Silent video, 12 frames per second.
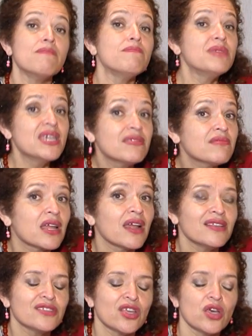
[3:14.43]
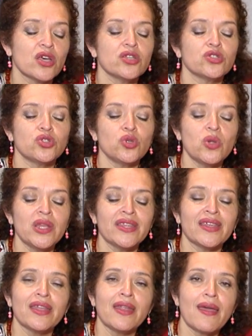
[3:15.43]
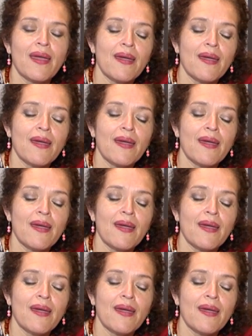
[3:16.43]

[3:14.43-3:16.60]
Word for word: mientras su líder